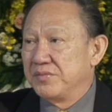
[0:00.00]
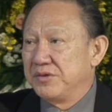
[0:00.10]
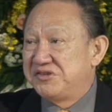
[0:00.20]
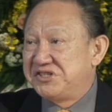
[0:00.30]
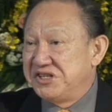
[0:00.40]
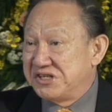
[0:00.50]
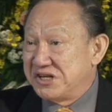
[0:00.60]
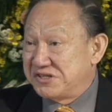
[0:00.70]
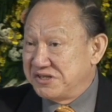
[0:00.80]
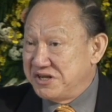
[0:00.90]
有几
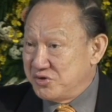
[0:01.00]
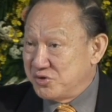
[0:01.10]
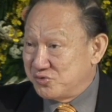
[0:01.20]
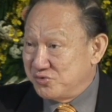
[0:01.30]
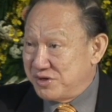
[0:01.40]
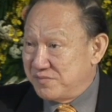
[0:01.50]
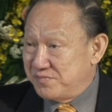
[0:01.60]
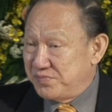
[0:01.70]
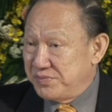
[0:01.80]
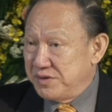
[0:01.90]
件事你要约束的：
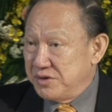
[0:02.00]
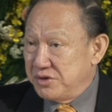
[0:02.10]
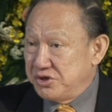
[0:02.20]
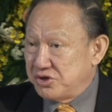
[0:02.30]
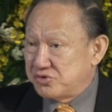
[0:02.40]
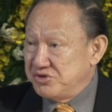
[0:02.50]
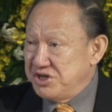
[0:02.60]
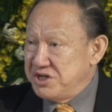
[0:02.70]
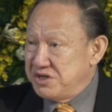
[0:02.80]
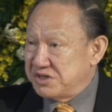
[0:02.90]
约束
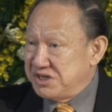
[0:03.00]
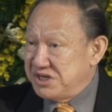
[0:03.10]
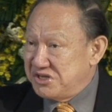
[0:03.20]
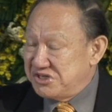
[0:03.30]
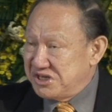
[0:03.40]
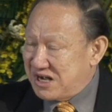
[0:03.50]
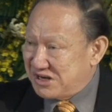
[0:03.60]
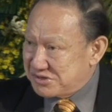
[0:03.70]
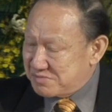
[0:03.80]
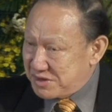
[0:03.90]
你的眼睛
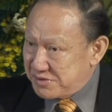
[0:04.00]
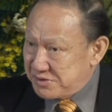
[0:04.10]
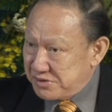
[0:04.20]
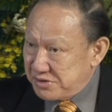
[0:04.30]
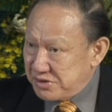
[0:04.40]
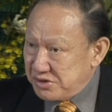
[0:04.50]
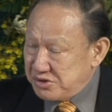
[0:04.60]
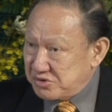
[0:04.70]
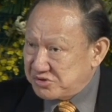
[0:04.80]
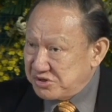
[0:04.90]
看什么，
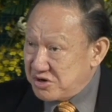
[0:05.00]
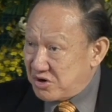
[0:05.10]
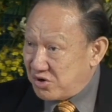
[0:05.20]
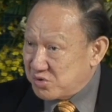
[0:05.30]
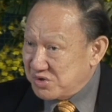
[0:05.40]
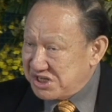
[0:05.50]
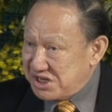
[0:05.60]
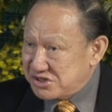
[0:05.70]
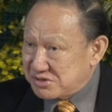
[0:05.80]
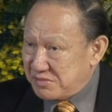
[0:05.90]
约束你的耳朵
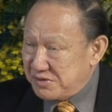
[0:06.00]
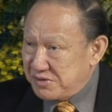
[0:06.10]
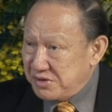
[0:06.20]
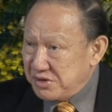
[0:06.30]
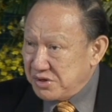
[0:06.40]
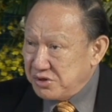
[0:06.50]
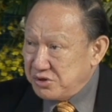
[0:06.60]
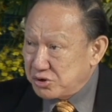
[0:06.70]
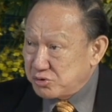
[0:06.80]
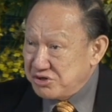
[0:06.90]
听什么，
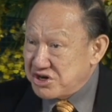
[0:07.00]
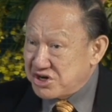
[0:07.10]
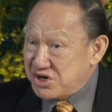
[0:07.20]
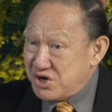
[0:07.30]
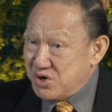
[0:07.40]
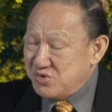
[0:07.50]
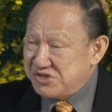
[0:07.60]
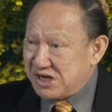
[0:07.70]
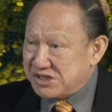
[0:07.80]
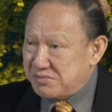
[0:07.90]
约束你的口
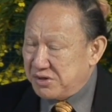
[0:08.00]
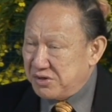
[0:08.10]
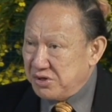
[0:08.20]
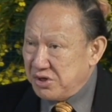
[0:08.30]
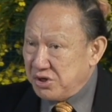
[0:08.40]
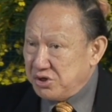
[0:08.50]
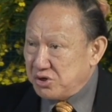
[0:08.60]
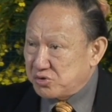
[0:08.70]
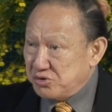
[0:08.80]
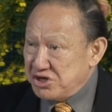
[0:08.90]
讲什么。
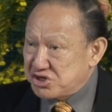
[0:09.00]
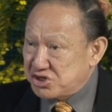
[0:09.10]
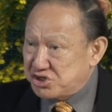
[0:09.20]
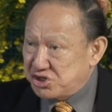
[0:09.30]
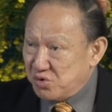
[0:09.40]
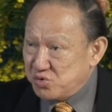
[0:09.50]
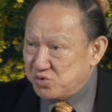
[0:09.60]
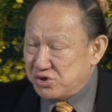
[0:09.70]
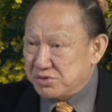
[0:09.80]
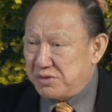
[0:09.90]
又说你的手
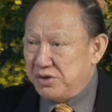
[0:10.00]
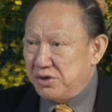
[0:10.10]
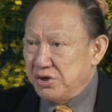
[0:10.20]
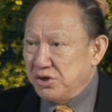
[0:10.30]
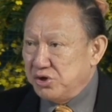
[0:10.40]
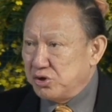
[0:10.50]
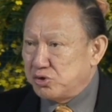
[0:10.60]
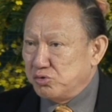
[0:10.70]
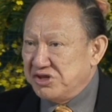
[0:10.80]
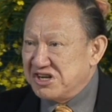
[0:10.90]
做什么？又
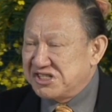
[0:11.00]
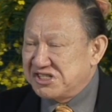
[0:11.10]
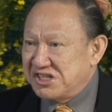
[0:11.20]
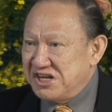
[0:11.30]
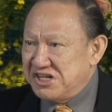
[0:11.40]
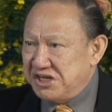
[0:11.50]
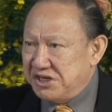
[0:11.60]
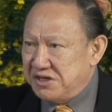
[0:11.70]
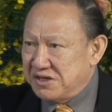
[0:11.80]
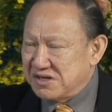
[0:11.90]
说你的身
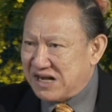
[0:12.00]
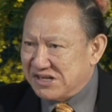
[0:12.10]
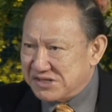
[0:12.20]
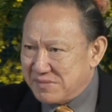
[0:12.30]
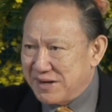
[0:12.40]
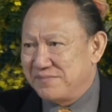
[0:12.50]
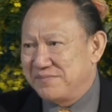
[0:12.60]
体干什么？